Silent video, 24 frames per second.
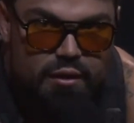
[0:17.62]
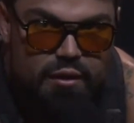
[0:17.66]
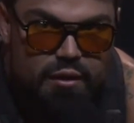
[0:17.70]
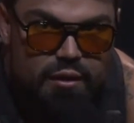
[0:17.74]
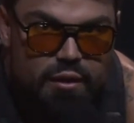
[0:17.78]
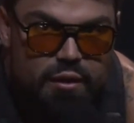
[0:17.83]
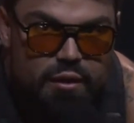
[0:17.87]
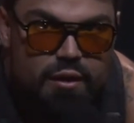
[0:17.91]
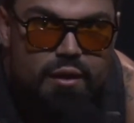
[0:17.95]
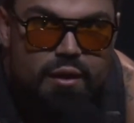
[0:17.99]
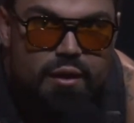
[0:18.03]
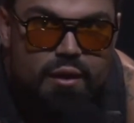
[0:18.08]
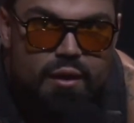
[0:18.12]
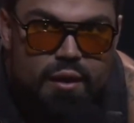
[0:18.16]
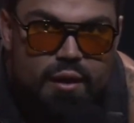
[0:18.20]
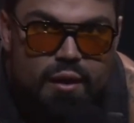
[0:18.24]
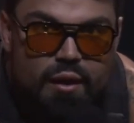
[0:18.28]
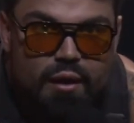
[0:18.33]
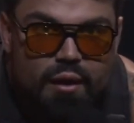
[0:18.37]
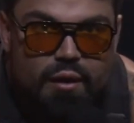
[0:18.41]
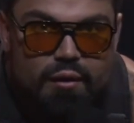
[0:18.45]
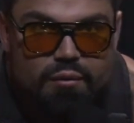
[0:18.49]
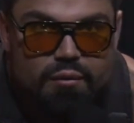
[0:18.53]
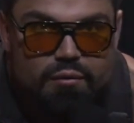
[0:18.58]
E,
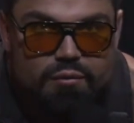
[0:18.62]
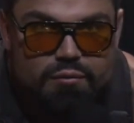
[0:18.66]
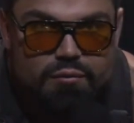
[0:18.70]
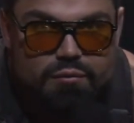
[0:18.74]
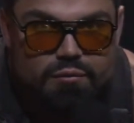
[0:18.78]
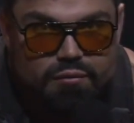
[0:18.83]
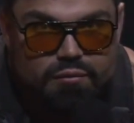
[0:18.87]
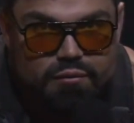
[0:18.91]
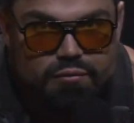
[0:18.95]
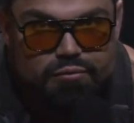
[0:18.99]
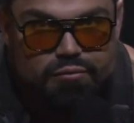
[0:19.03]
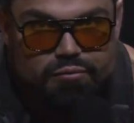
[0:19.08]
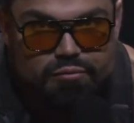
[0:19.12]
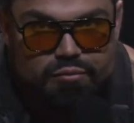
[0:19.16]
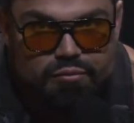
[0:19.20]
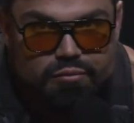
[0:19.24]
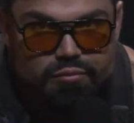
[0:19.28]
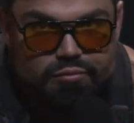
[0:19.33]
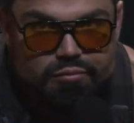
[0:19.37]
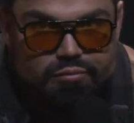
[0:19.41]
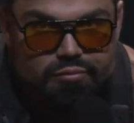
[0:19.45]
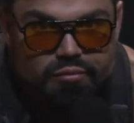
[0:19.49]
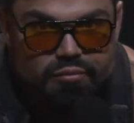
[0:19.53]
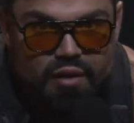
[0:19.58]

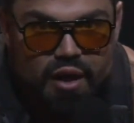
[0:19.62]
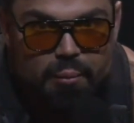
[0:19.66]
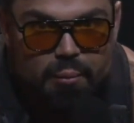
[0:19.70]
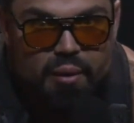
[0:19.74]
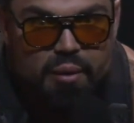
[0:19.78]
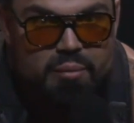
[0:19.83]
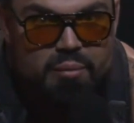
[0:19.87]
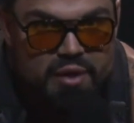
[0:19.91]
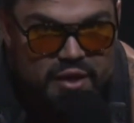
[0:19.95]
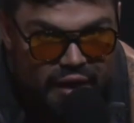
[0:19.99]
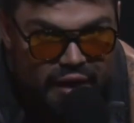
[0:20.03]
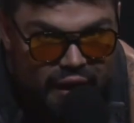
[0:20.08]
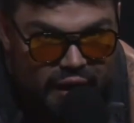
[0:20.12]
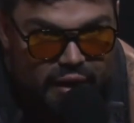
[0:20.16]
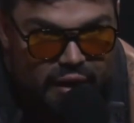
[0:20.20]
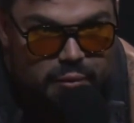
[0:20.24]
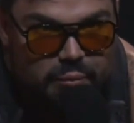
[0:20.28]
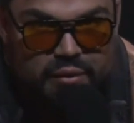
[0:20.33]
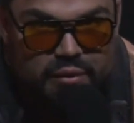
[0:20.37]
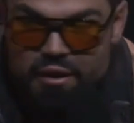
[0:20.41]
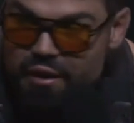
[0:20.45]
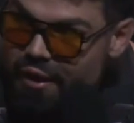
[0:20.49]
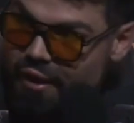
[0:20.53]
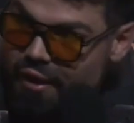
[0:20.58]
czy jego jakby Mirek,
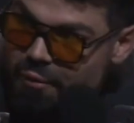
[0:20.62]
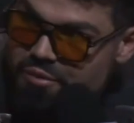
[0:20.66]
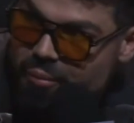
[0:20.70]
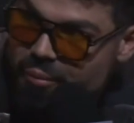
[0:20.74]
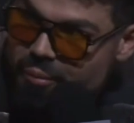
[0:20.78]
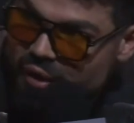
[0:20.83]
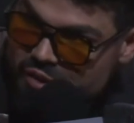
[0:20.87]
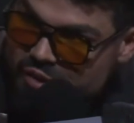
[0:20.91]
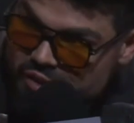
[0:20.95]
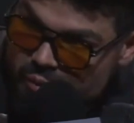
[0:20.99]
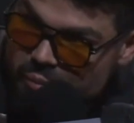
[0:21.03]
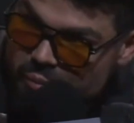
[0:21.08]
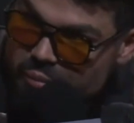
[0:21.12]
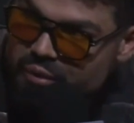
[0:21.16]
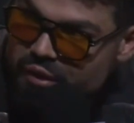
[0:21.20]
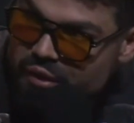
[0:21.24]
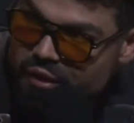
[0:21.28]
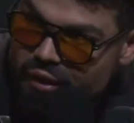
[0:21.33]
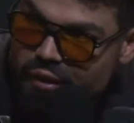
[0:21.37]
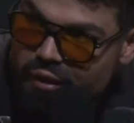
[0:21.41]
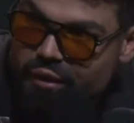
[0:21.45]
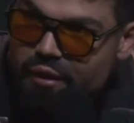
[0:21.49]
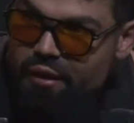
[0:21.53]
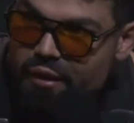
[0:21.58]
Mirek, przepraszam,
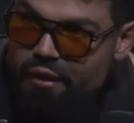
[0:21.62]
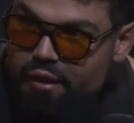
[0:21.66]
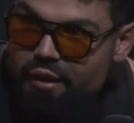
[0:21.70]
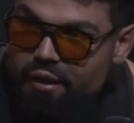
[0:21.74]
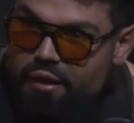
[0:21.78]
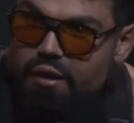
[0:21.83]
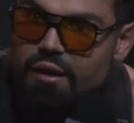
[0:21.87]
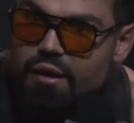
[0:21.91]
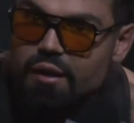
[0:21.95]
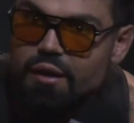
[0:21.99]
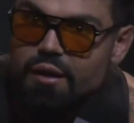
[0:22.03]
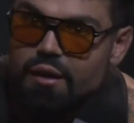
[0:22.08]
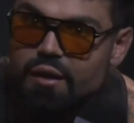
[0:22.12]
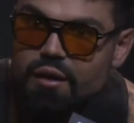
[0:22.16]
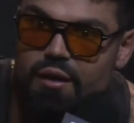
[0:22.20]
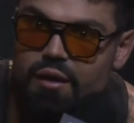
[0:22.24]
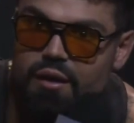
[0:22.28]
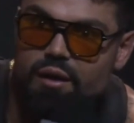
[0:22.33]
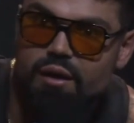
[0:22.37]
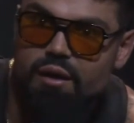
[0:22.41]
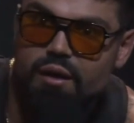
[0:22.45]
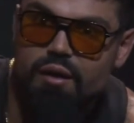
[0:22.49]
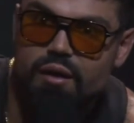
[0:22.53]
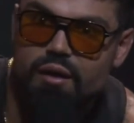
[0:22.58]
Mirek i
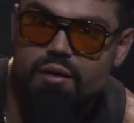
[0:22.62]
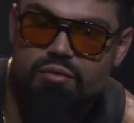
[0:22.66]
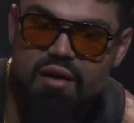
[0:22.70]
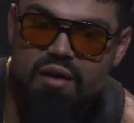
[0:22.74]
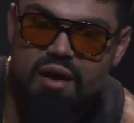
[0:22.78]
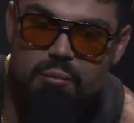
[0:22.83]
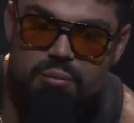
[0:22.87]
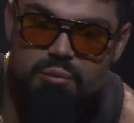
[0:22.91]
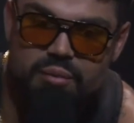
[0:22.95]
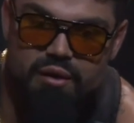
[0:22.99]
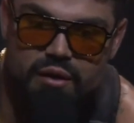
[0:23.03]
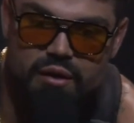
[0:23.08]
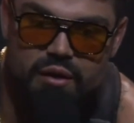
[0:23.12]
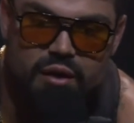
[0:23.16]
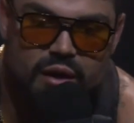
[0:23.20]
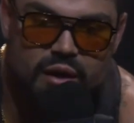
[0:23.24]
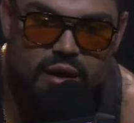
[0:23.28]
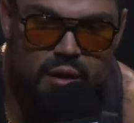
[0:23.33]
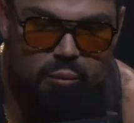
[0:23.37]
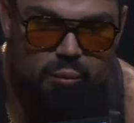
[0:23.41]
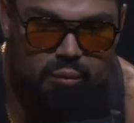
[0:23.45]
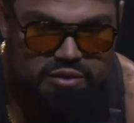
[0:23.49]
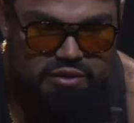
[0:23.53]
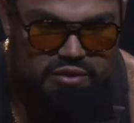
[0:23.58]
e, Wampir,
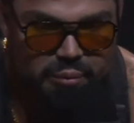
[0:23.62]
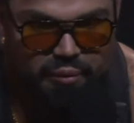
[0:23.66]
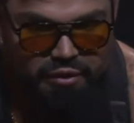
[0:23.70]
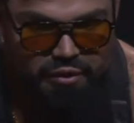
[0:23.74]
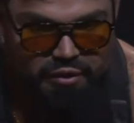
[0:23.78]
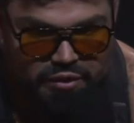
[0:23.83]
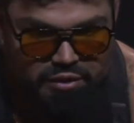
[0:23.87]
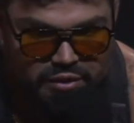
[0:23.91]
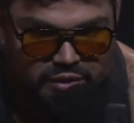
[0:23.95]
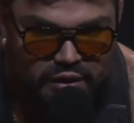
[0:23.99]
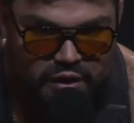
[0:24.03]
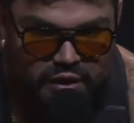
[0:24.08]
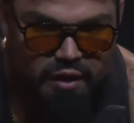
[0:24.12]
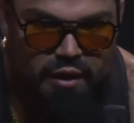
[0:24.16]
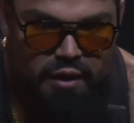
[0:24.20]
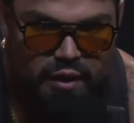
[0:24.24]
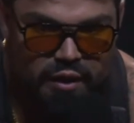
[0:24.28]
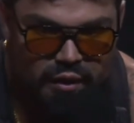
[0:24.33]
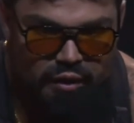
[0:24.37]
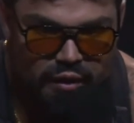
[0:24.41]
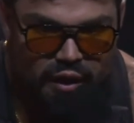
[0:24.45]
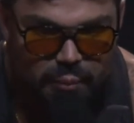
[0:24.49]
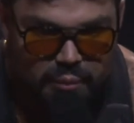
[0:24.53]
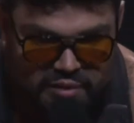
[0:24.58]
można powiedzieć, że
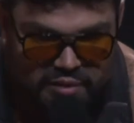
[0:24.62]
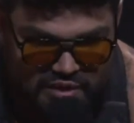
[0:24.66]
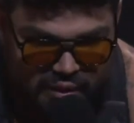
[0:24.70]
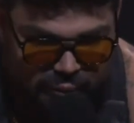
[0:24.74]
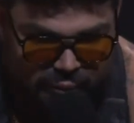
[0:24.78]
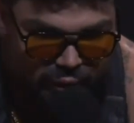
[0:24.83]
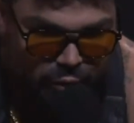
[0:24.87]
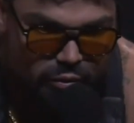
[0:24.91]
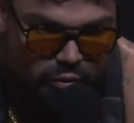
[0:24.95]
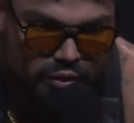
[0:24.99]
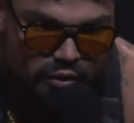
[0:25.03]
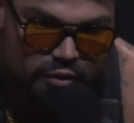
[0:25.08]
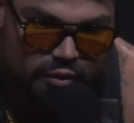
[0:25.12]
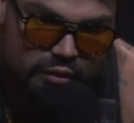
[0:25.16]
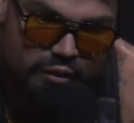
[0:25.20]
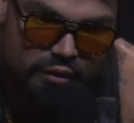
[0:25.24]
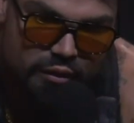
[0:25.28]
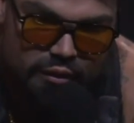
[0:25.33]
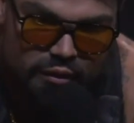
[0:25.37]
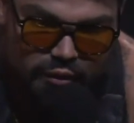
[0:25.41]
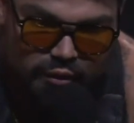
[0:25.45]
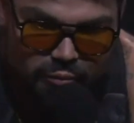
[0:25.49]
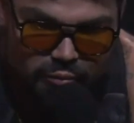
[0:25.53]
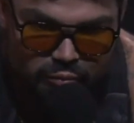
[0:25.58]
jakby zebrał
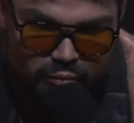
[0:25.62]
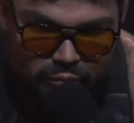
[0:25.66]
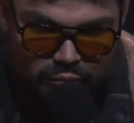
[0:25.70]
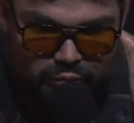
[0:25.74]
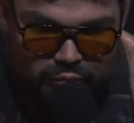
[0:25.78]
ich